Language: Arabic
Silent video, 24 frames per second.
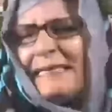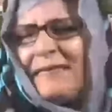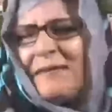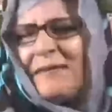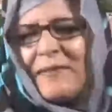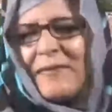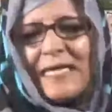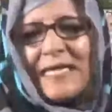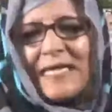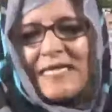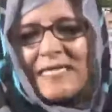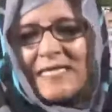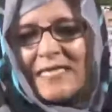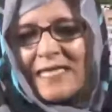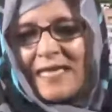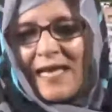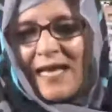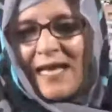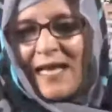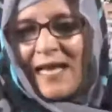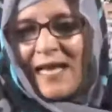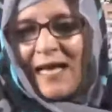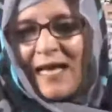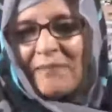من
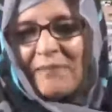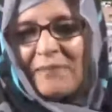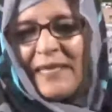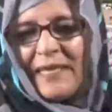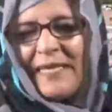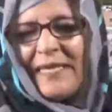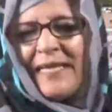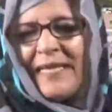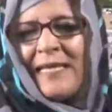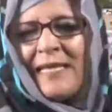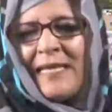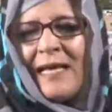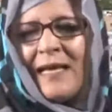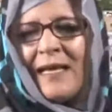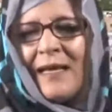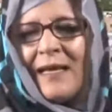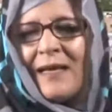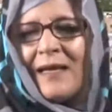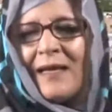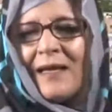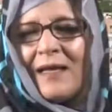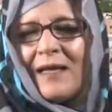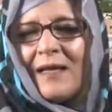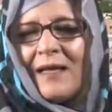الأشياء بل إن
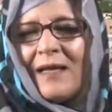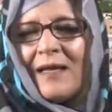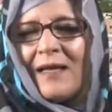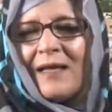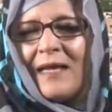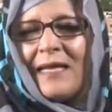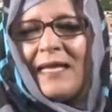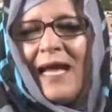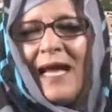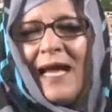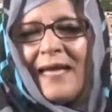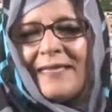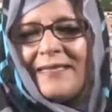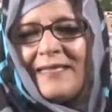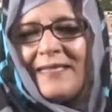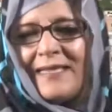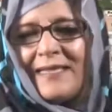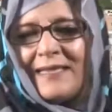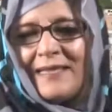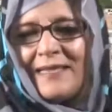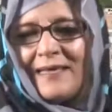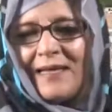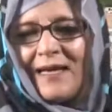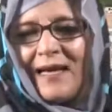
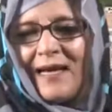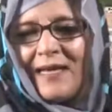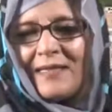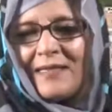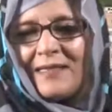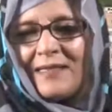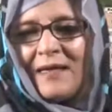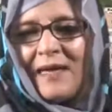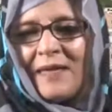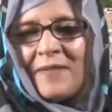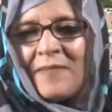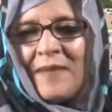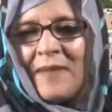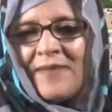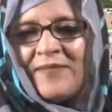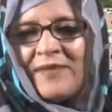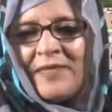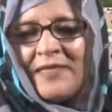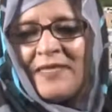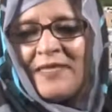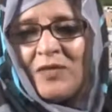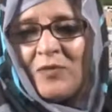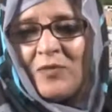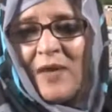الحديث عن عن ما في
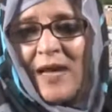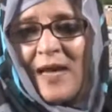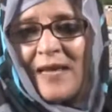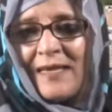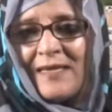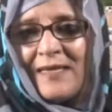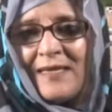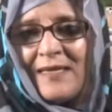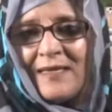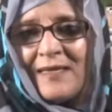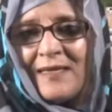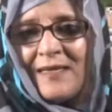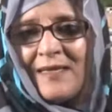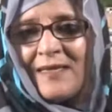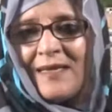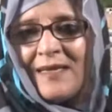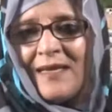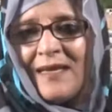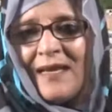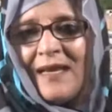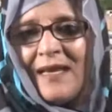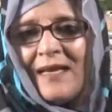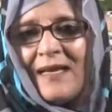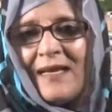الديوان
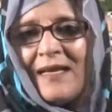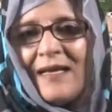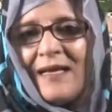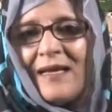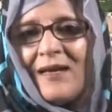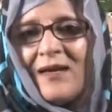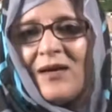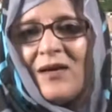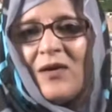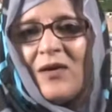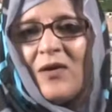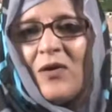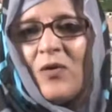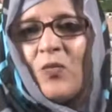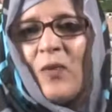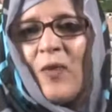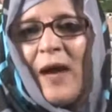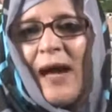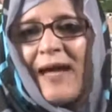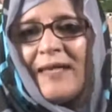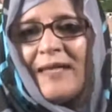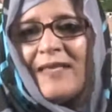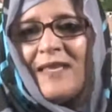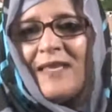آه، آه، هو
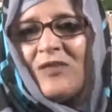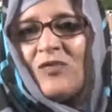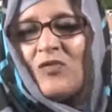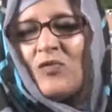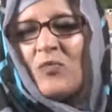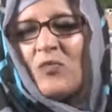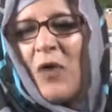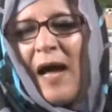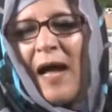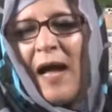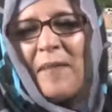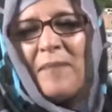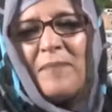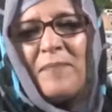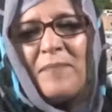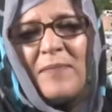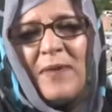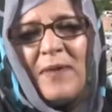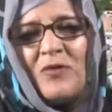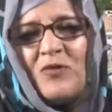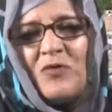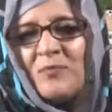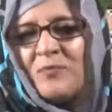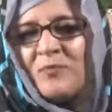حديث
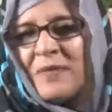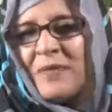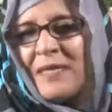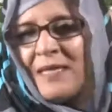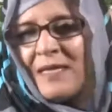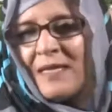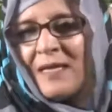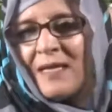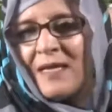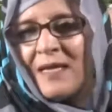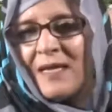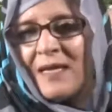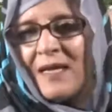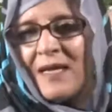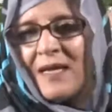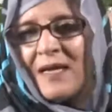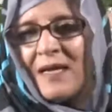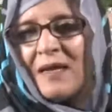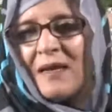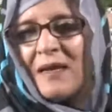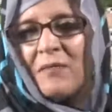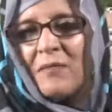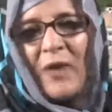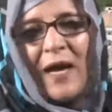محمل
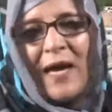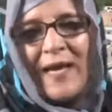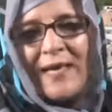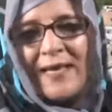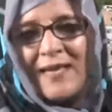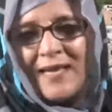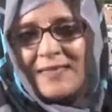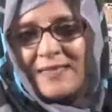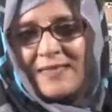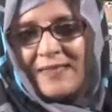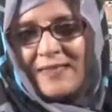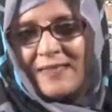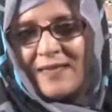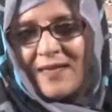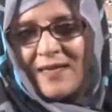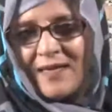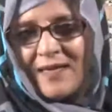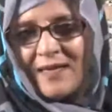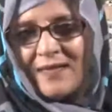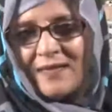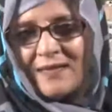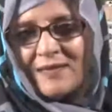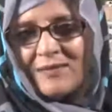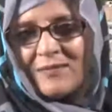بمعاناتنا
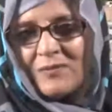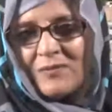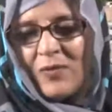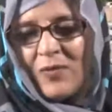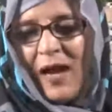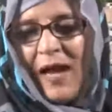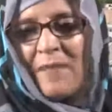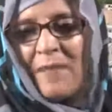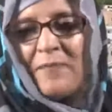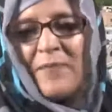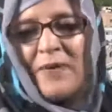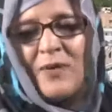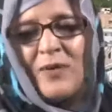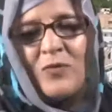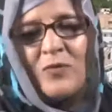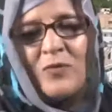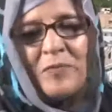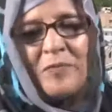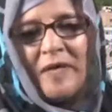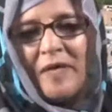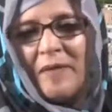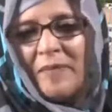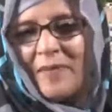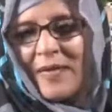محمل
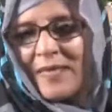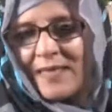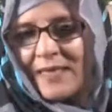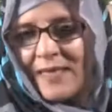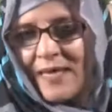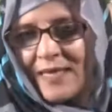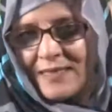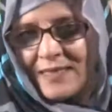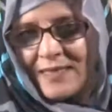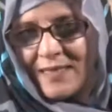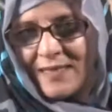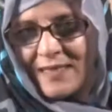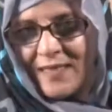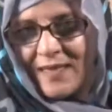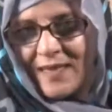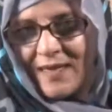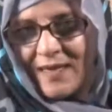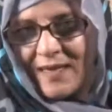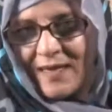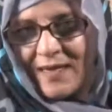بإحباطاتنا